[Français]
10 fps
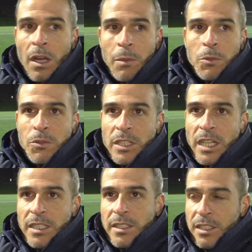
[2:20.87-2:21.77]
à un moment donné,
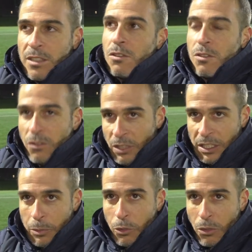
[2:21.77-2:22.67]
aller essayer de, de
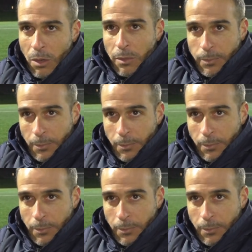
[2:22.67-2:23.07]
titiller plus haut, quoi.